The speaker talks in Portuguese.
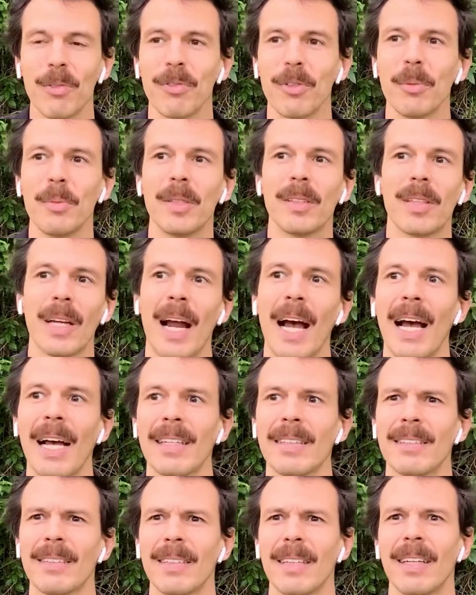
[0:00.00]
que o filme
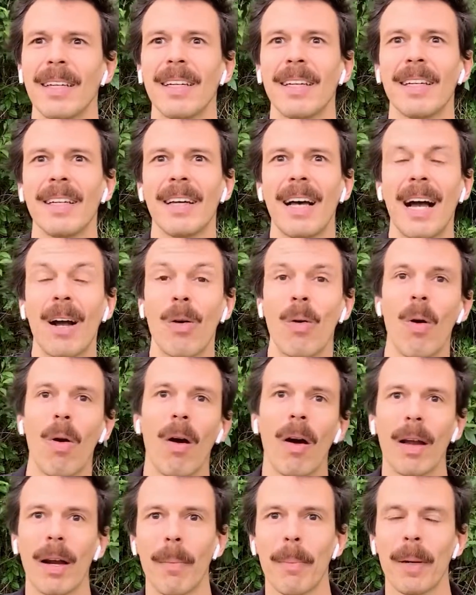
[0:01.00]
traz é,
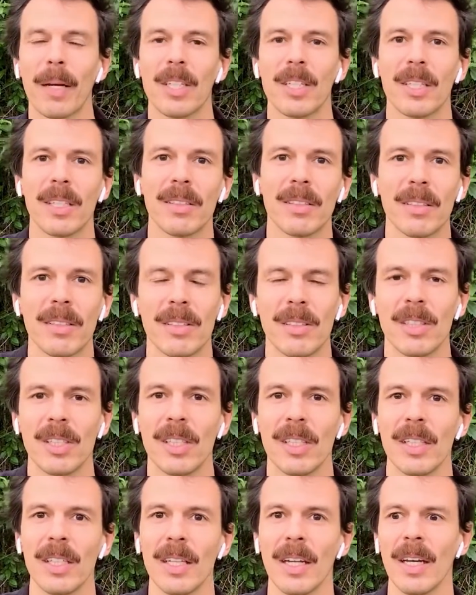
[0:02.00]
agora para a gente
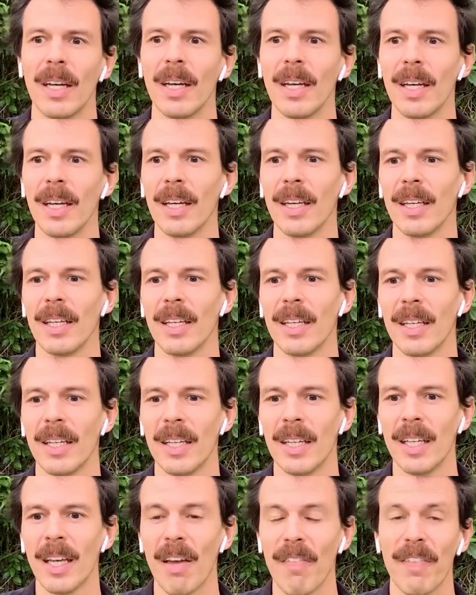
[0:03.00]
assistir
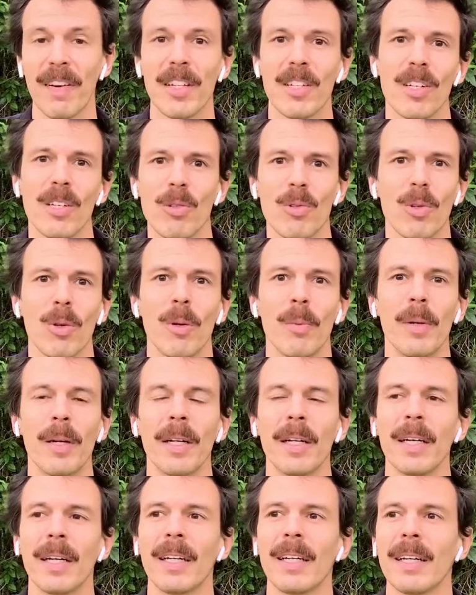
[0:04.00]
e, e, refletir
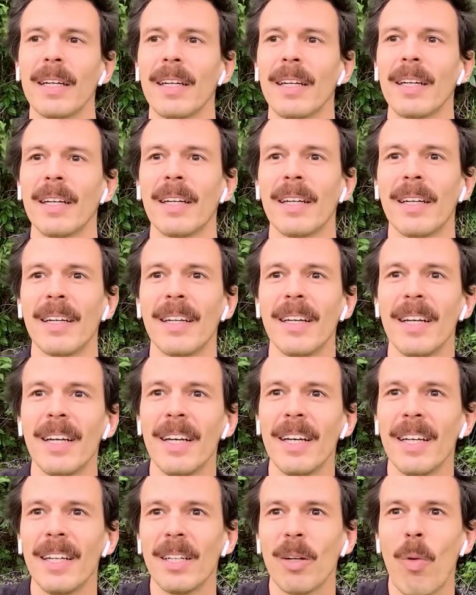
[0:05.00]
sobre, né? É,
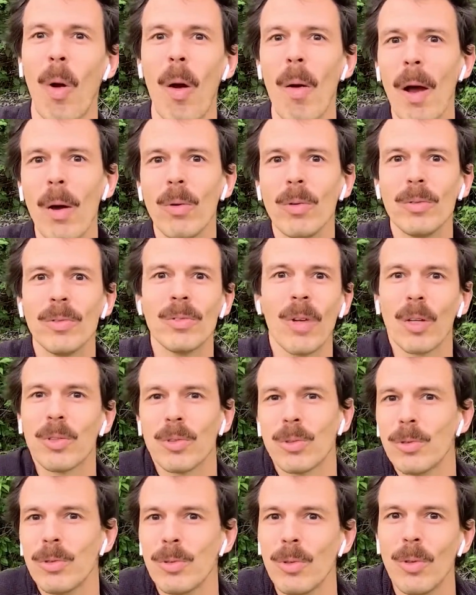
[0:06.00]
qual é o
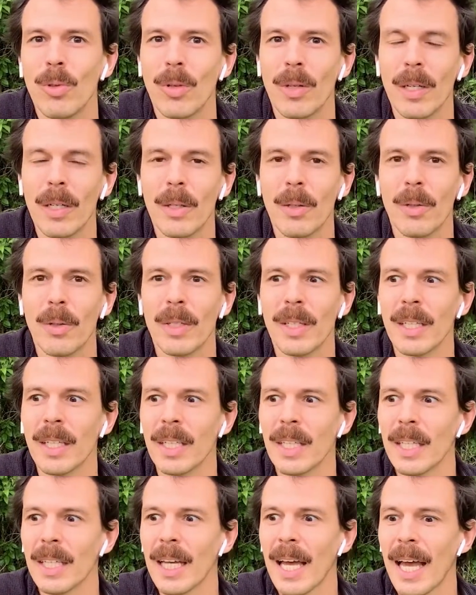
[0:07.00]
nosso núcleo? O
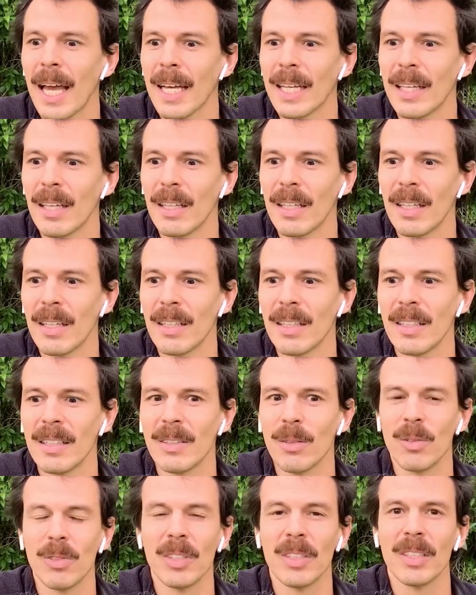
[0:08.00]
que, que é
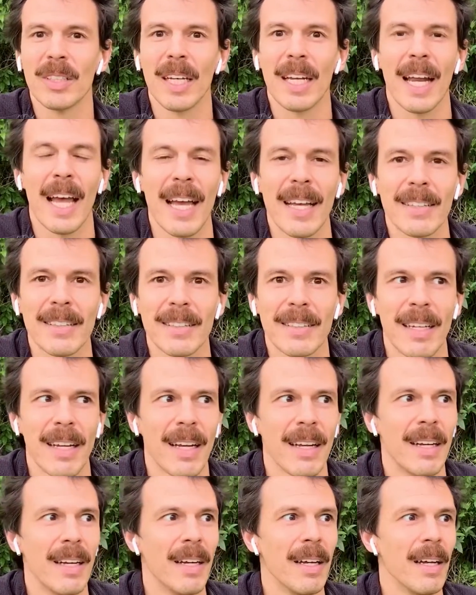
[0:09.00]
que nos
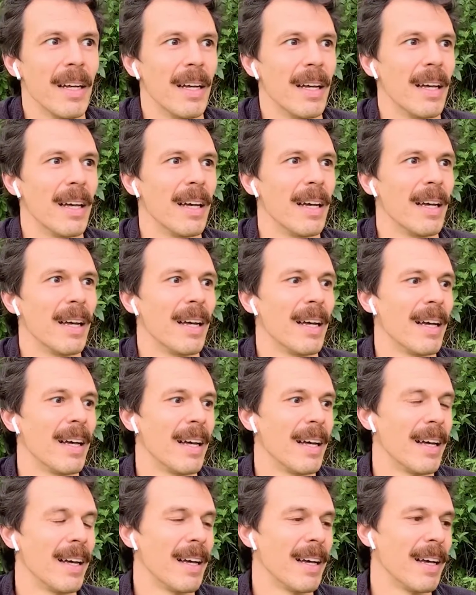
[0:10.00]
interessa?
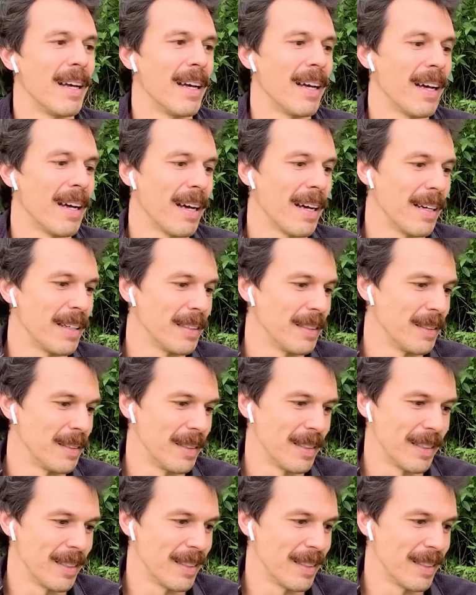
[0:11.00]
Uh,